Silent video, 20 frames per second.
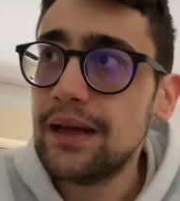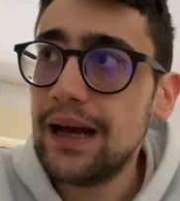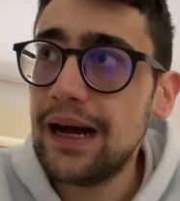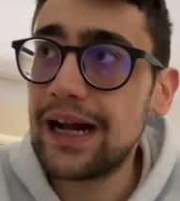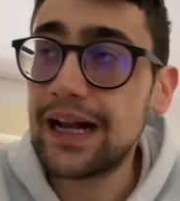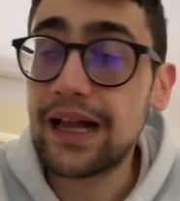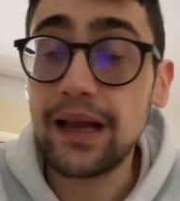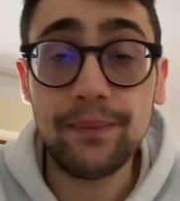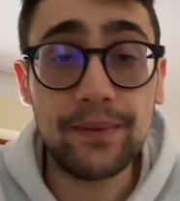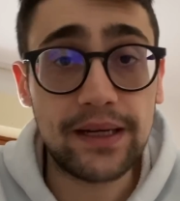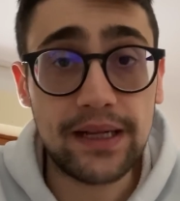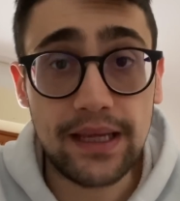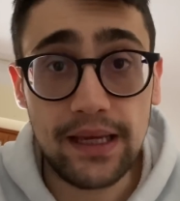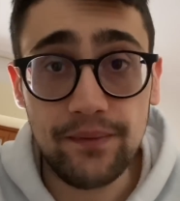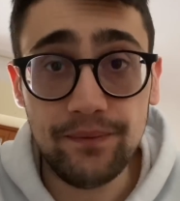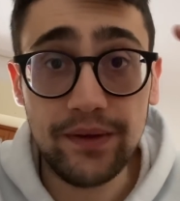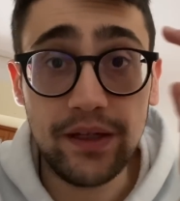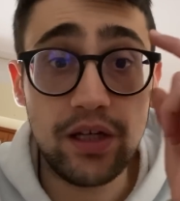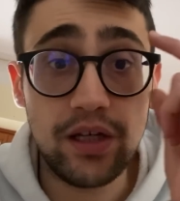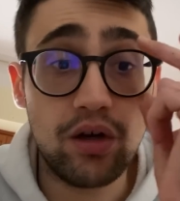Anche perché
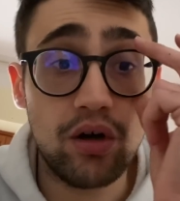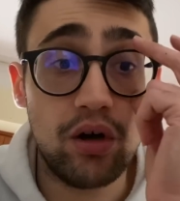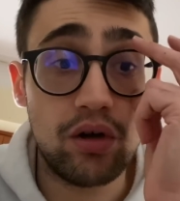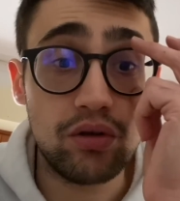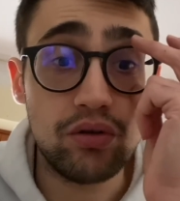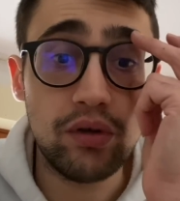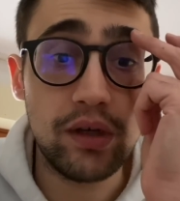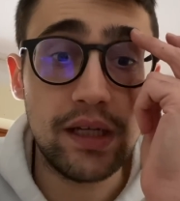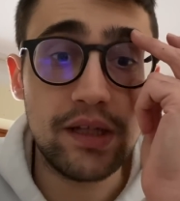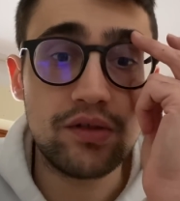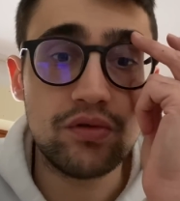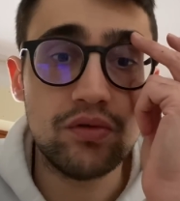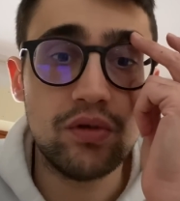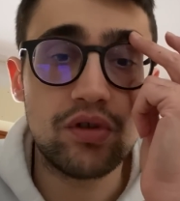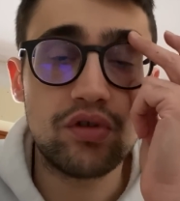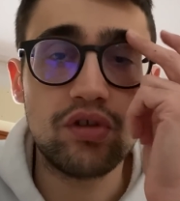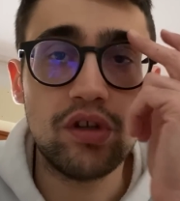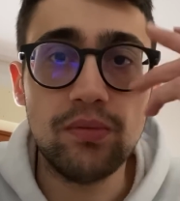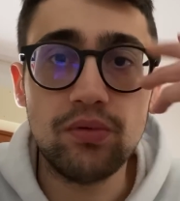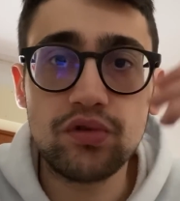vi ricordo che la
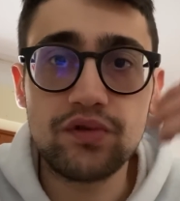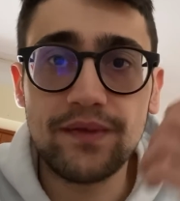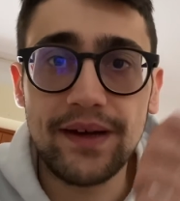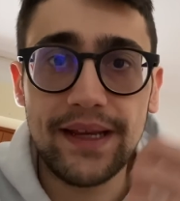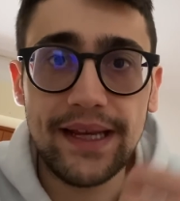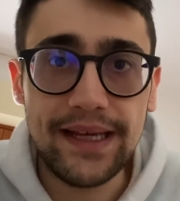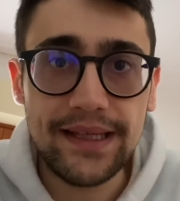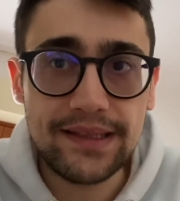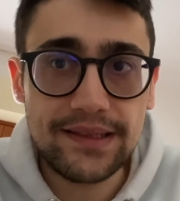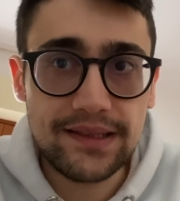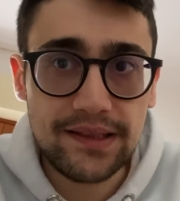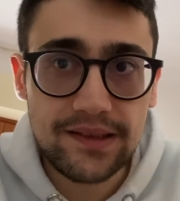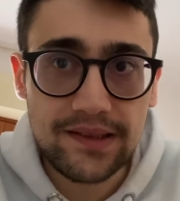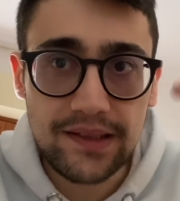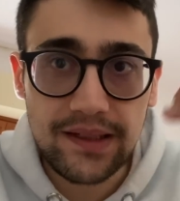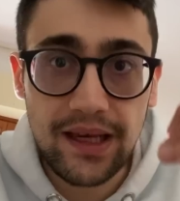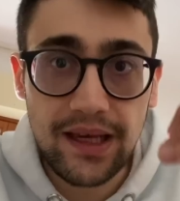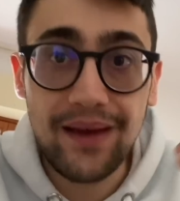situazione plusvalenze si